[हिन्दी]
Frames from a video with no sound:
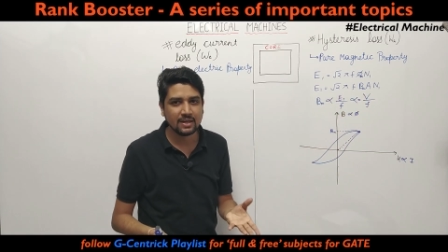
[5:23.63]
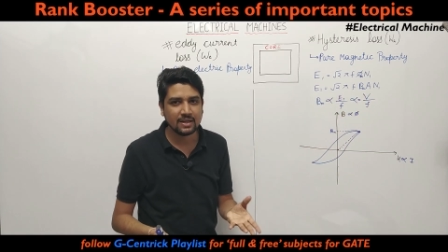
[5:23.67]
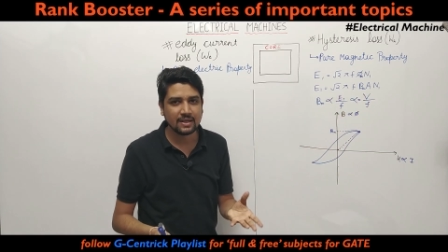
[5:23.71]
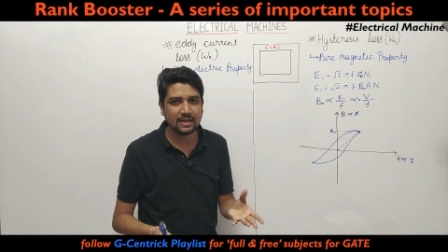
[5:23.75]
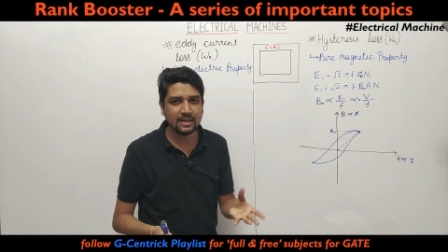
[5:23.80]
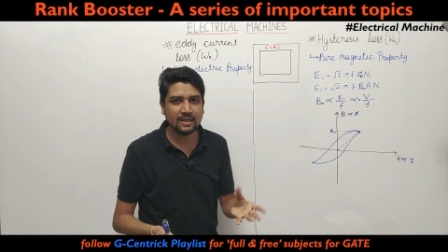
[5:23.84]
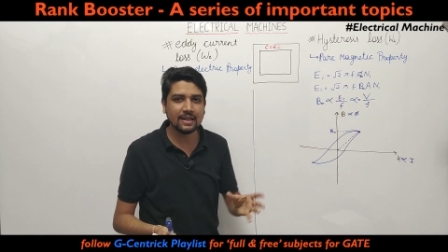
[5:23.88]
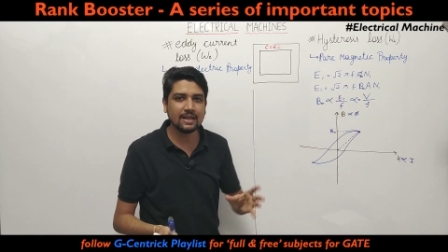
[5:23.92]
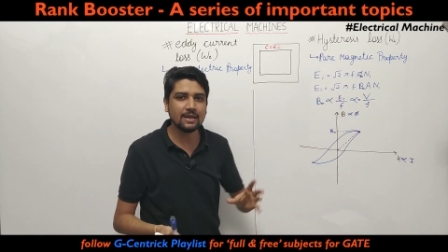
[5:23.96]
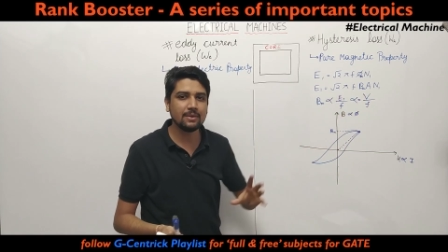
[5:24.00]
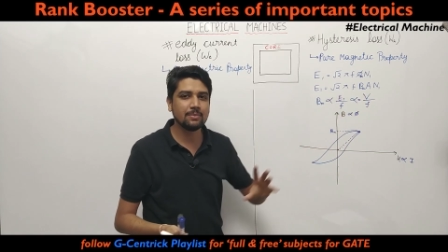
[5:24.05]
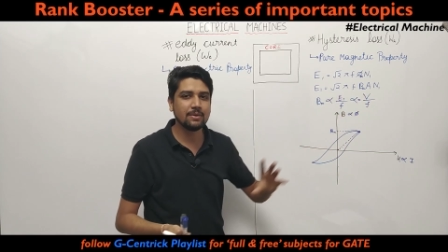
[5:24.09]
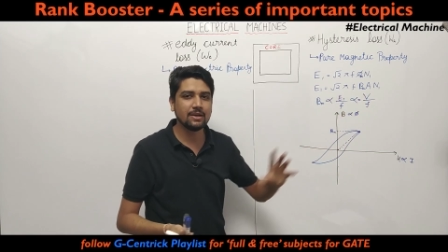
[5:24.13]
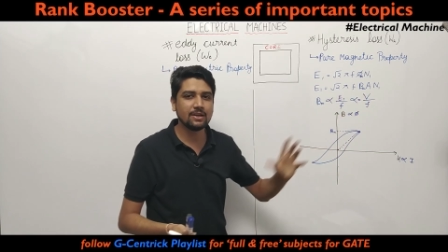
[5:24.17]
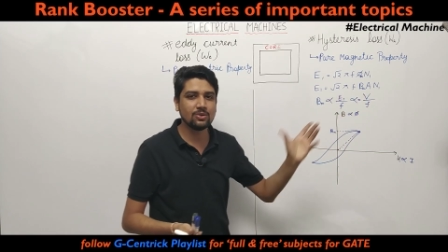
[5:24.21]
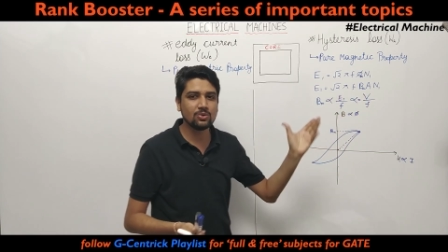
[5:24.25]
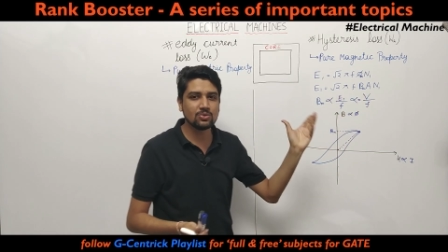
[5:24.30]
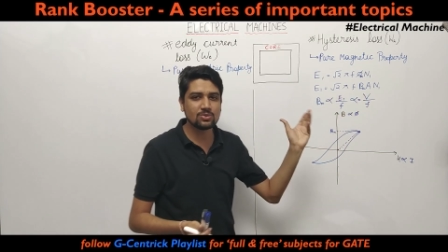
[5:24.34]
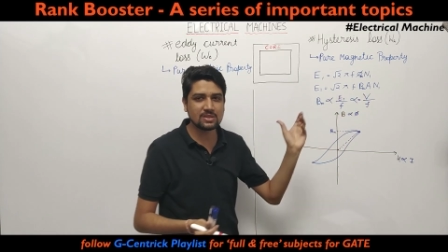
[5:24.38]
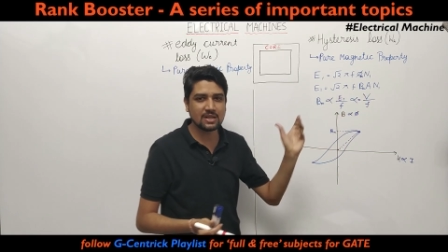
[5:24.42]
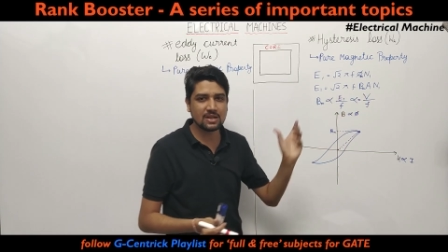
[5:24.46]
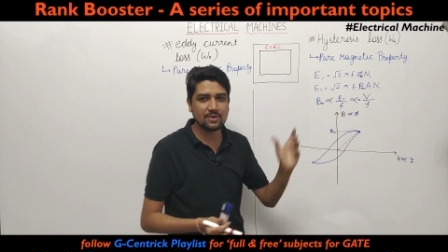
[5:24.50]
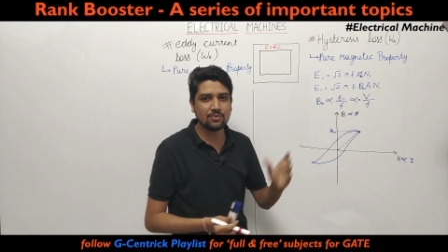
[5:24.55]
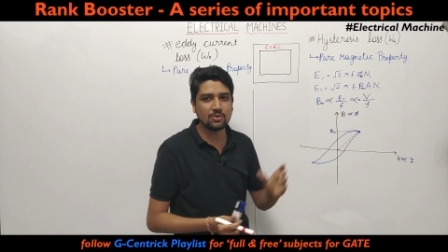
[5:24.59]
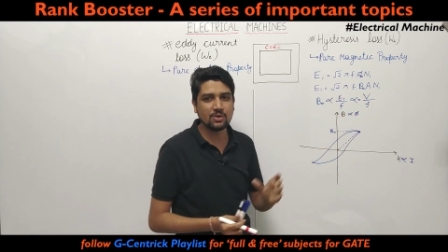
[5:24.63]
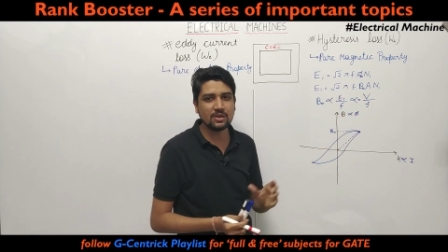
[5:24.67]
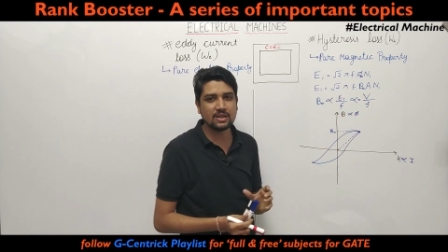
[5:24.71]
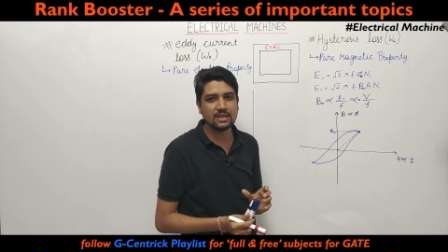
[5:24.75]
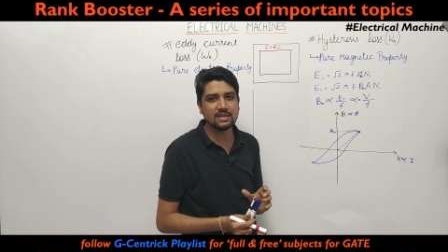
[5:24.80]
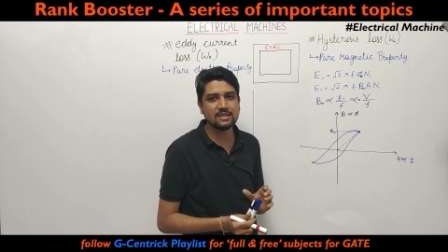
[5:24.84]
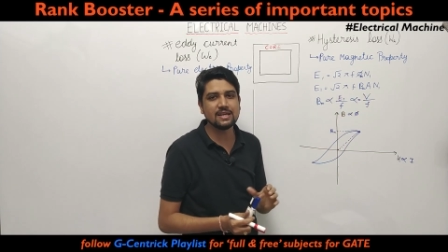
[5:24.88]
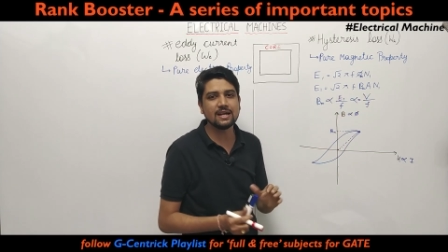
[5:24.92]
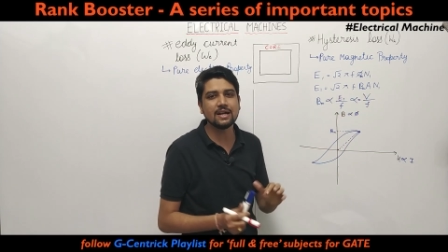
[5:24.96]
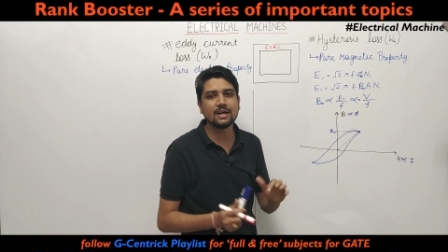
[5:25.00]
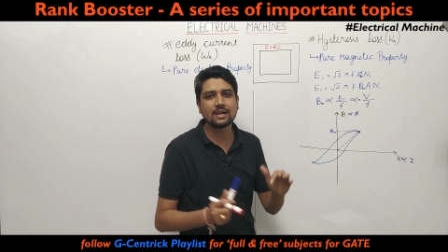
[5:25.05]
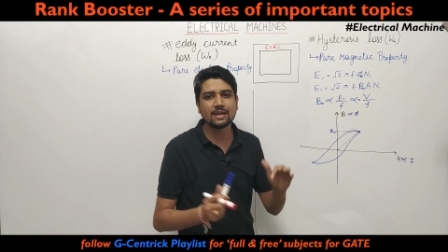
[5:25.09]
कि नहीं मैं दूसरा
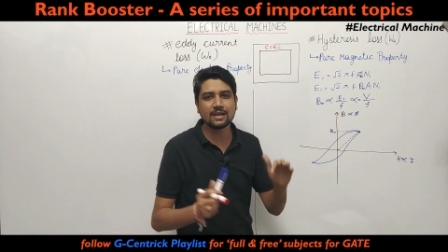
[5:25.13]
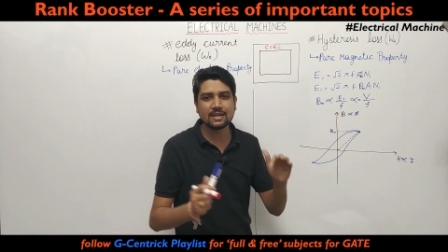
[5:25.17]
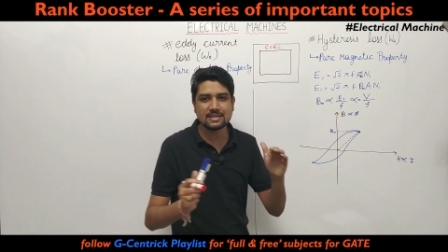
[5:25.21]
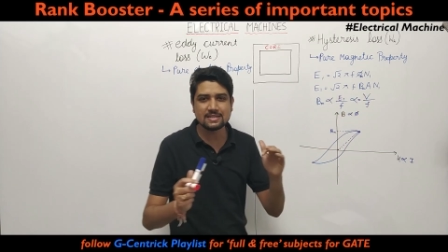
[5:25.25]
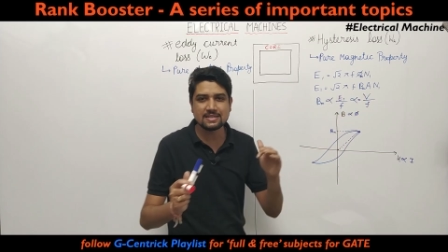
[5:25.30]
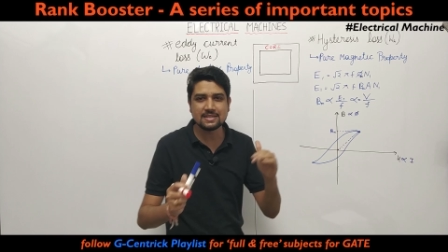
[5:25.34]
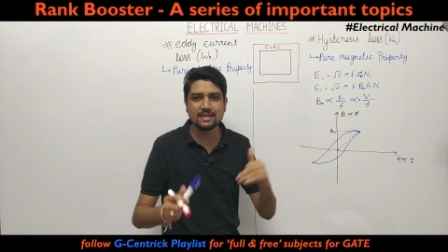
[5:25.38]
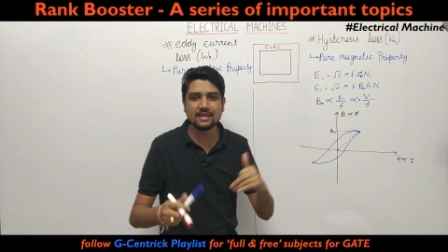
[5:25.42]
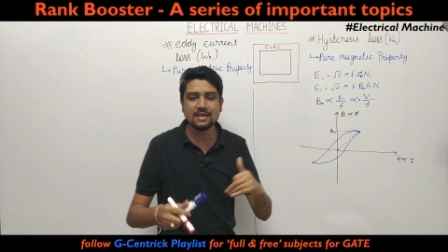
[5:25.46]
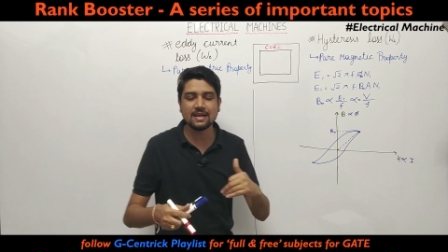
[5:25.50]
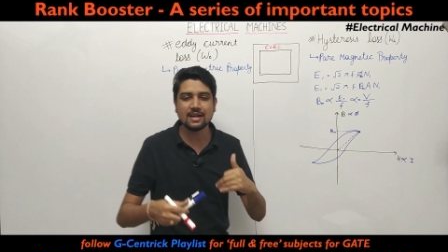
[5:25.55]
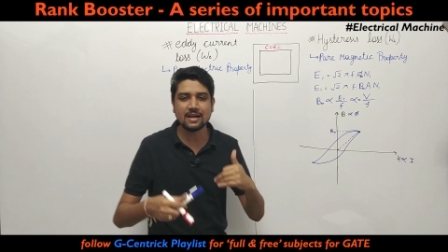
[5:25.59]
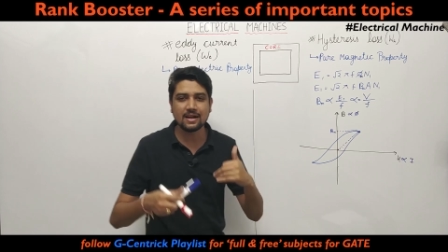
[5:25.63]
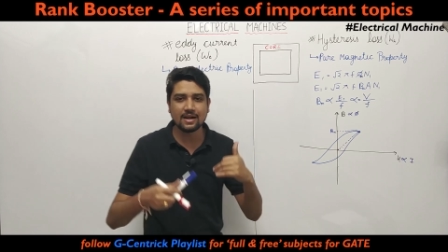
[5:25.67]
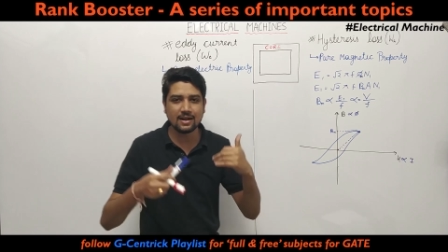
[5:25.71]
वोल्टेज या किसी